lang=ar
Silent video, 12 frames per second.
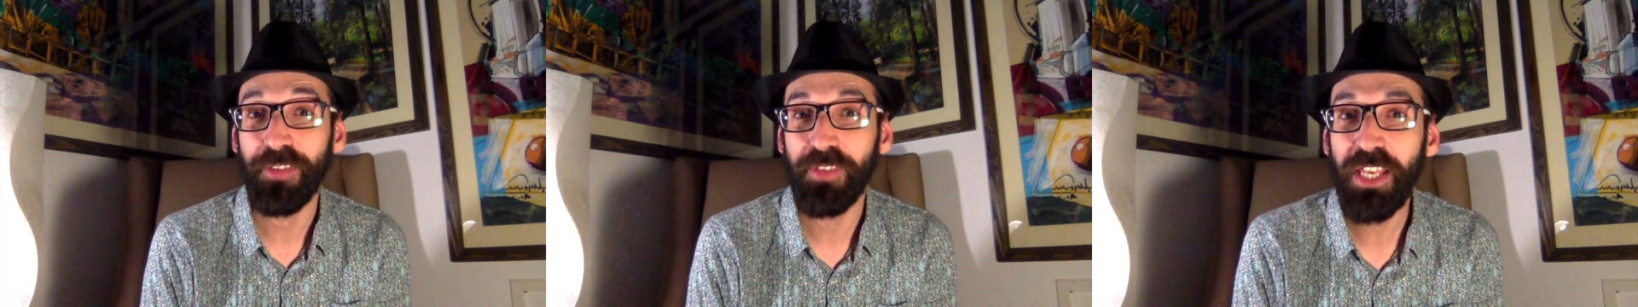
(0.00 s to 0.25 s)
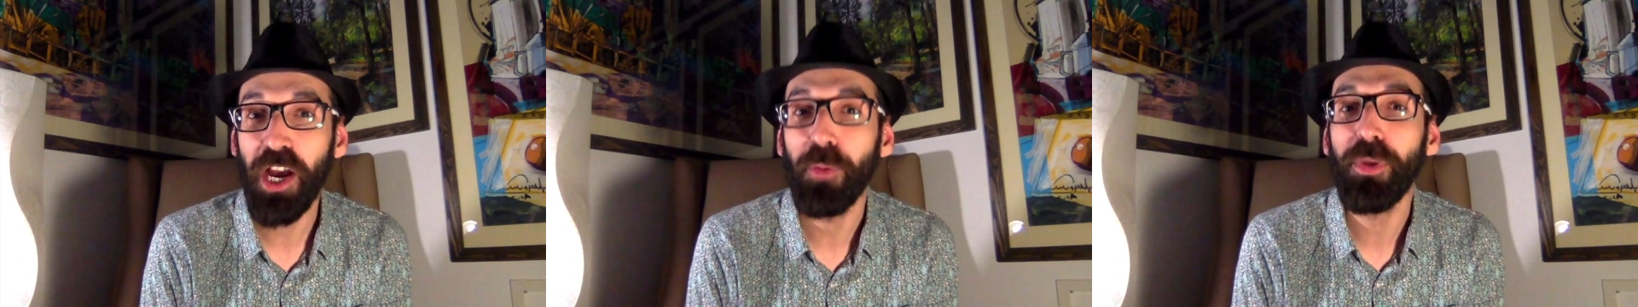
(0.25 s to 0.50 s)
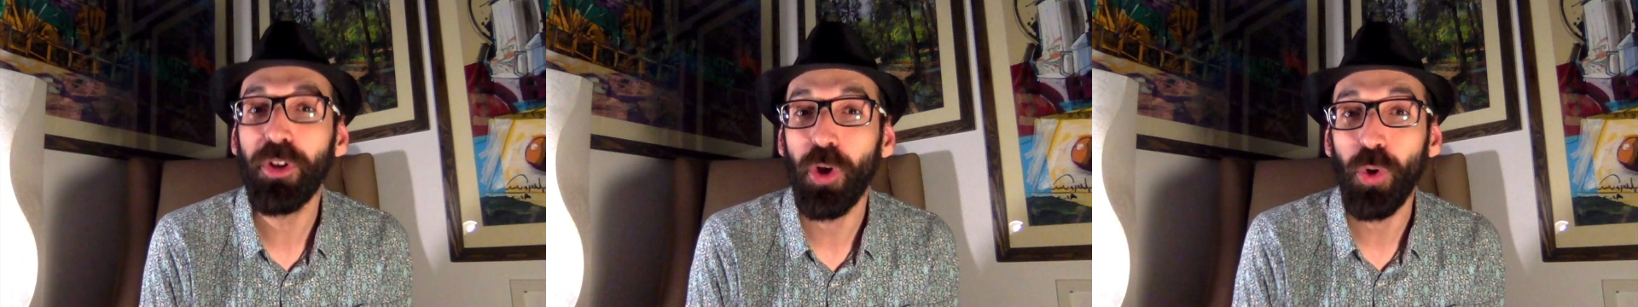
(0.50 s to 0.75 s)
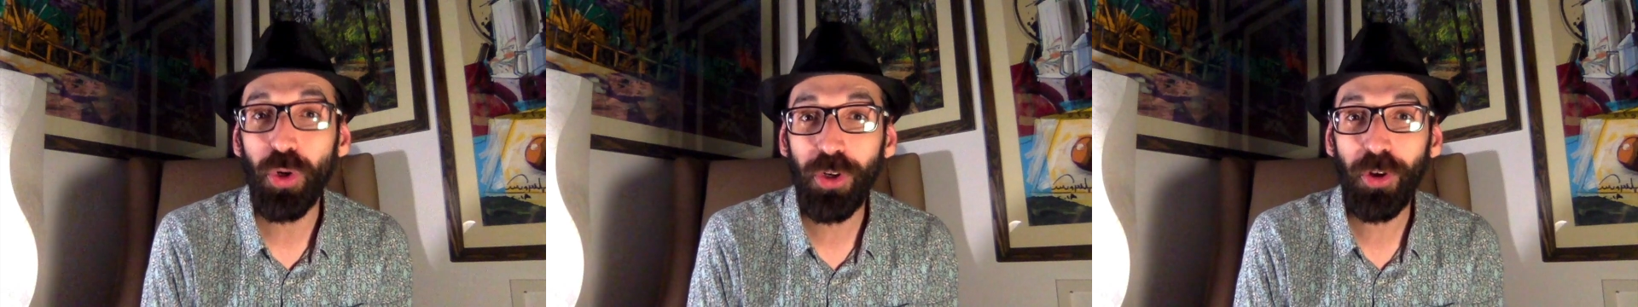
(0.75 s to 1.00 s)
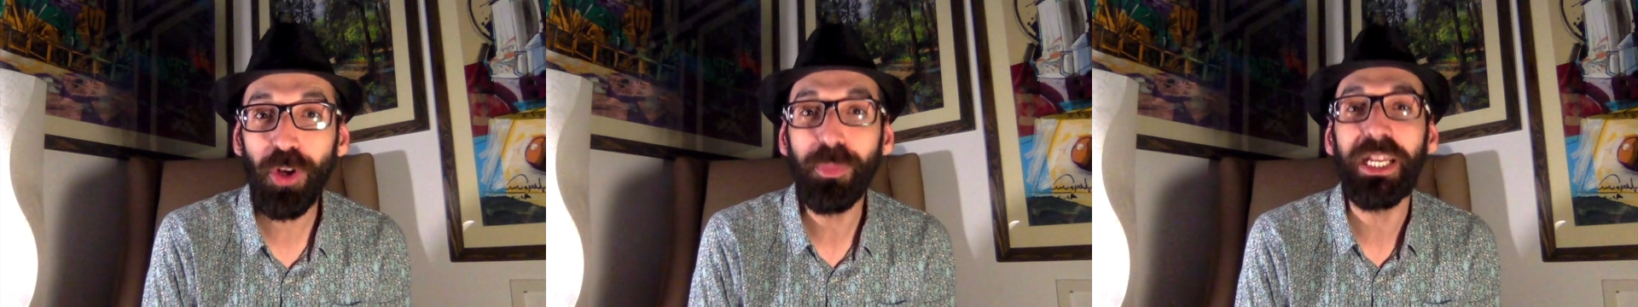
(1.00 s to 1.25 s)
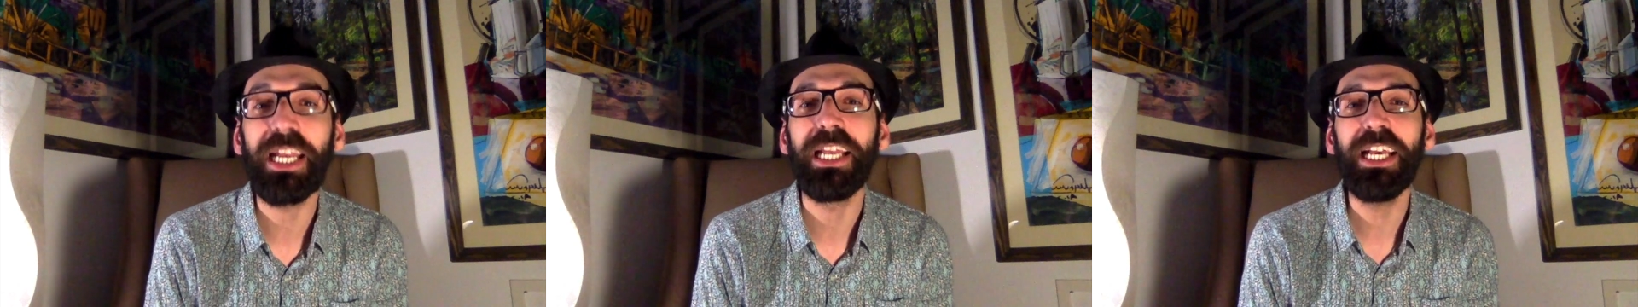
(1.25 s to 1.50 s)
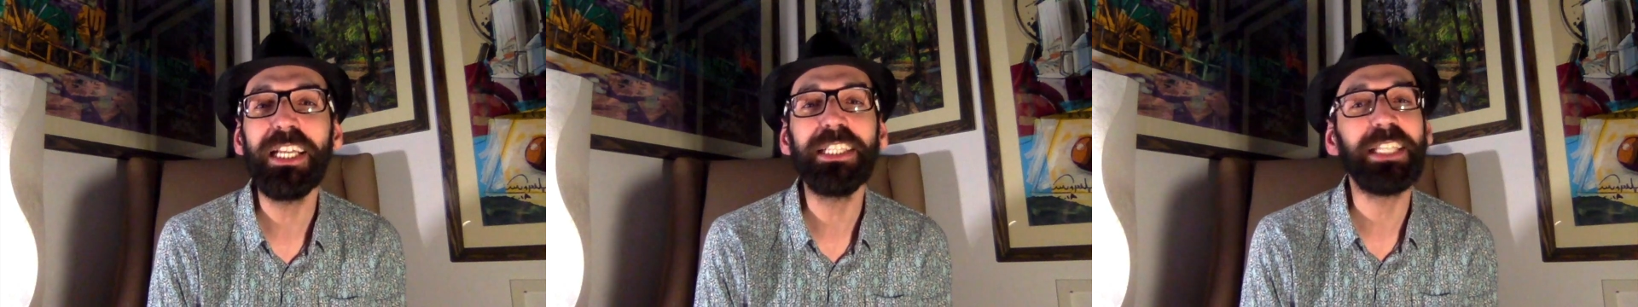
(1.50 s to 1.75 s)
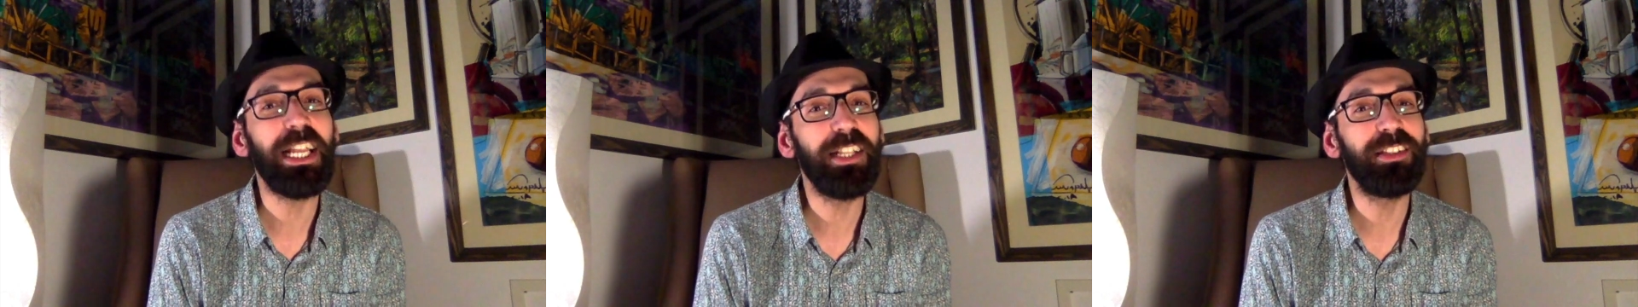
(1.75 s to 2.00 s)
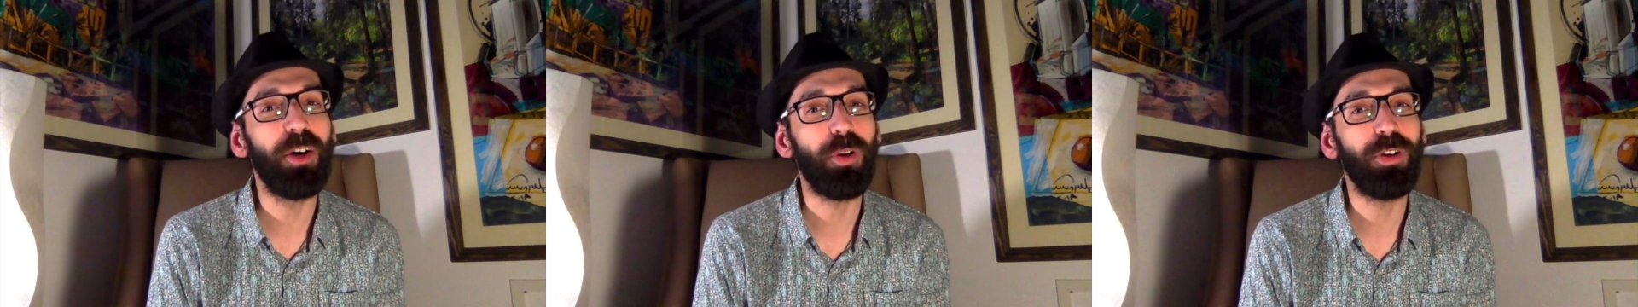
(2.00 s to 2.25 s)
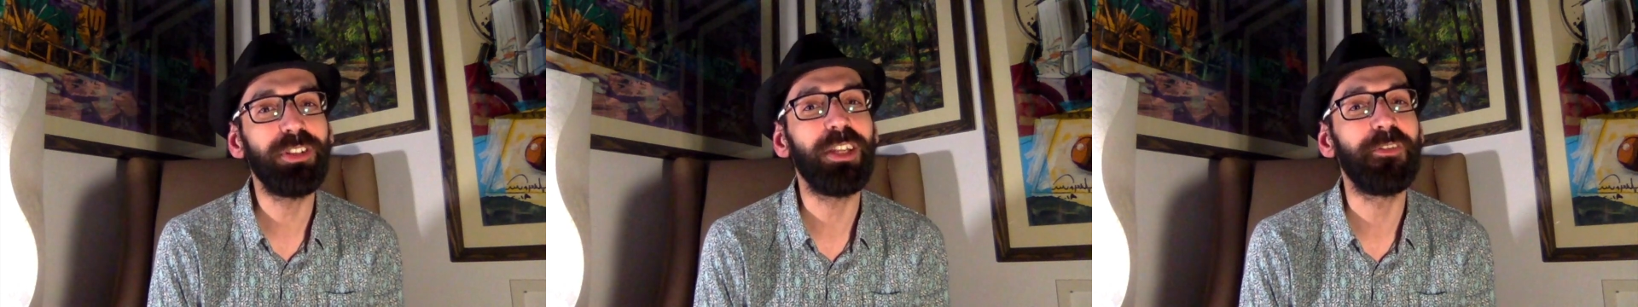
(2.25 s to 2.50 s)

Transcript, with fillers: فيها مرة أخرى من خلال الثلاث دورات